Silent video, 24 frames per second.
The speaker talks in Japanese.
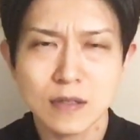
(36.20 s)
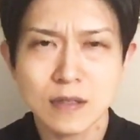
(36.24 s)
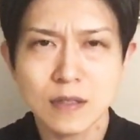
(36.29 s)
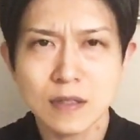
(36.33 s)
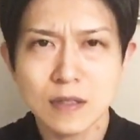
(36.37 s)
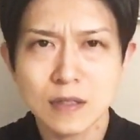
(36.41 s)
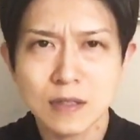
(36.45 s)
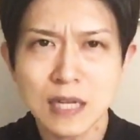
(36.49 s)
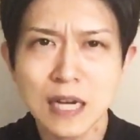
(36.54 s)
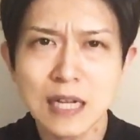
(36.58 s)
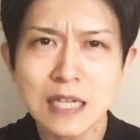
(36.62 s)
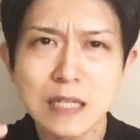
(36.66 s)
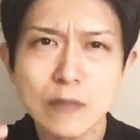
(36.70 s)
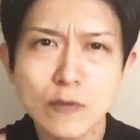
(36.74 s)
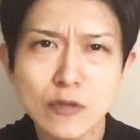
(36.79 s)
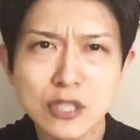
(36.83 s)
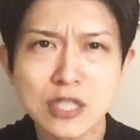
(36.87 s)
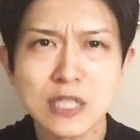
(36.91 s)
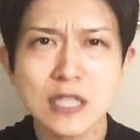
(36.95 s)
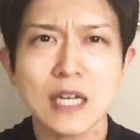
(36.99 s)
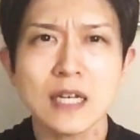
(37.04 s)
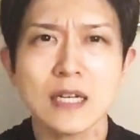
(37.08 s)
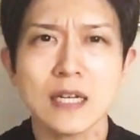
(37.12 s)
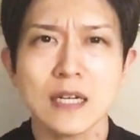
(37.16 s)
何もし
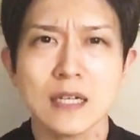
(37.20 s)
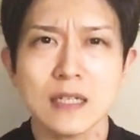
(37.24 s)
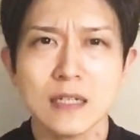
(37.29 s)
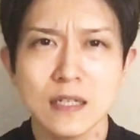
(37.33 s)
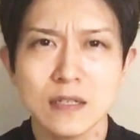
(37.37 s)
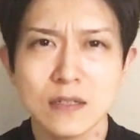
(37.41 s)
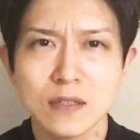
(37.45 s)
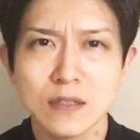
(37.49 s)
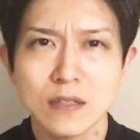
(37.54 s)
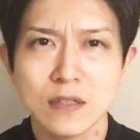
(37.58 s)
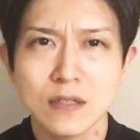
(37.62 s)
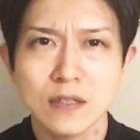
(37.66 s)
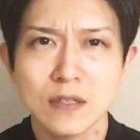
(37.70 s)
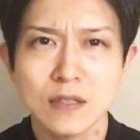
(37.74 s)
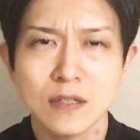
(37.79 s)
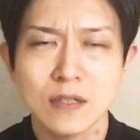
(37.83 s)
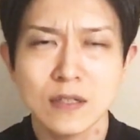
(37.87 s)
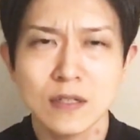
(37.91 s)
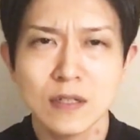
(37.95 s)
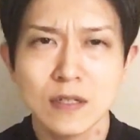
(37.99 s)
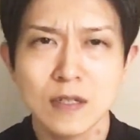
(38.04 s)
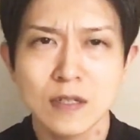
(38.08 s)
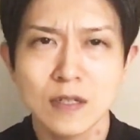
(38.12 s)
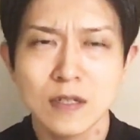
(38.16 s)
てないからです。
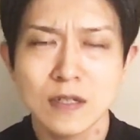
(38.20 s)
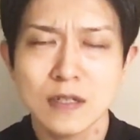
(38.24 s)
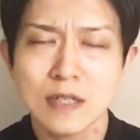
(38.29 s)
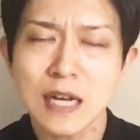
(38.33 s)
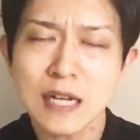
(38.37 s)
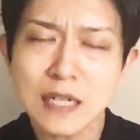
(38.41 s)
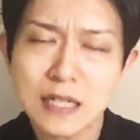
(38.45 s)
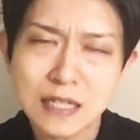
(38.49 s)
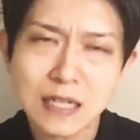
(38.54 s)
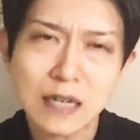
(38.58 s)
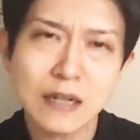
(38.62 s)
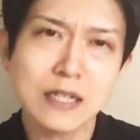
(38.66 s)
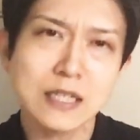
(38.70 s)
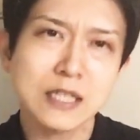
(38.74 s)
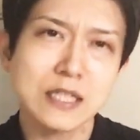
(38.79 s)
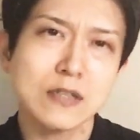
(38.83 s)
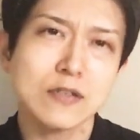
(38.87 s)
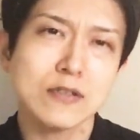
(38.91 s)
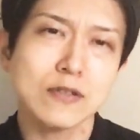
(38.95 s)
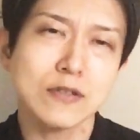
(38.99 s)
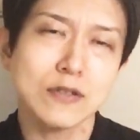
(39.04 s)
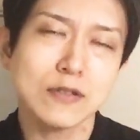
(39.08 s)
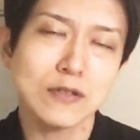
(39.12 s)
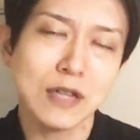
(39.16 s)
何かはして
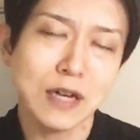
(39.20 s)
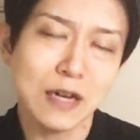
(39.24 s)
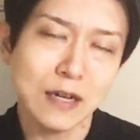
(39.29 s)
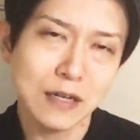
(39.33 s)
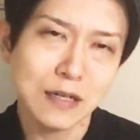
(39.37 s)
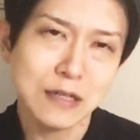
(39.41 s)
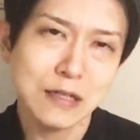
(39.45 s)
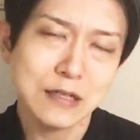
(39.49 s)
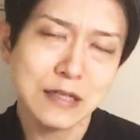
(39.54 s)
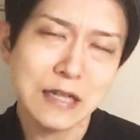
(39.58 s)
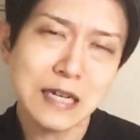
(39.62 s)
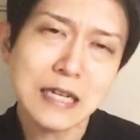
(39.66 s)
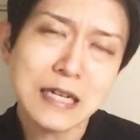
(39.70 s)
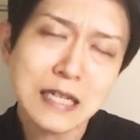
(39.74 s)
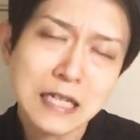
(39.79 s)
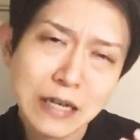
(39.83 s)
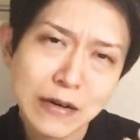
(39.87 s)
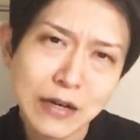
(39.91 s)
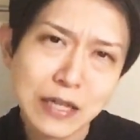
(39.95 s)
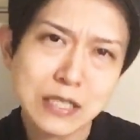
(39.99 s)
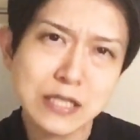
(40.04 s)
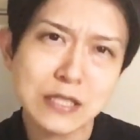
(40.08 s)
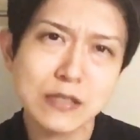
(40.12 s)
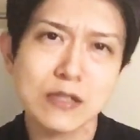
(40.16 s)
るか、何か
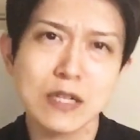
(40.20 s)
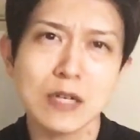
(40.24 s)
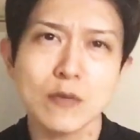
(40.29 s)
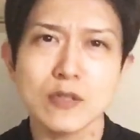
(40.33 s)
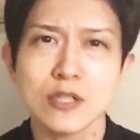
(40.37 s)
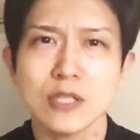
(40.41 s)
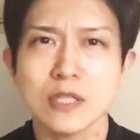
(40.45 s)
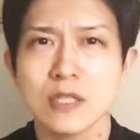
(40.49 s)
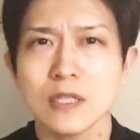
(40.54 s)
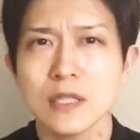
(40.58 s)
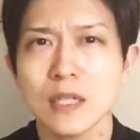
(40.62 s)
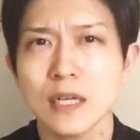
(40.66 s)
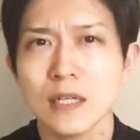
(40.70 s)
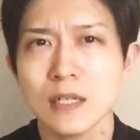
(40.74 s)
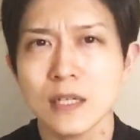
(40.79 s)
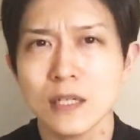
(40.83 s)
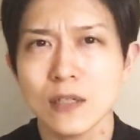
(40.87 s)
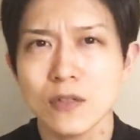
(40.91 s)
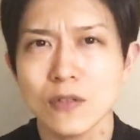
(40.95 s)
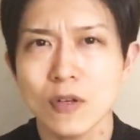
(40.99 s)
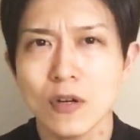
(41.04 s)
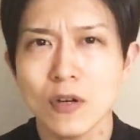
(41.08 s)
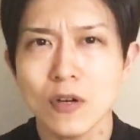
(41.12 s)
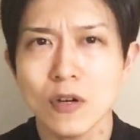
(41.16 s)
はしてるかもしれないけ
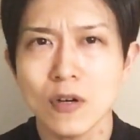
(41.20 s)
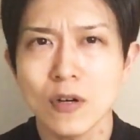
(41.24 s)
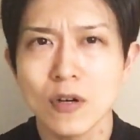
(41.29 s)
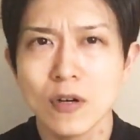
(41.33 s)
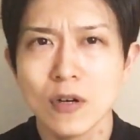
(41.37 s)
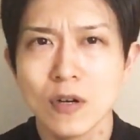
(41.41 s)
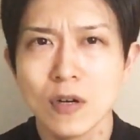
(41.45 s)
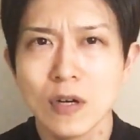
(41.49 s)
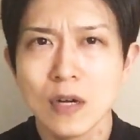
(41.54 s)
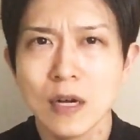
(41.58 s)
れど、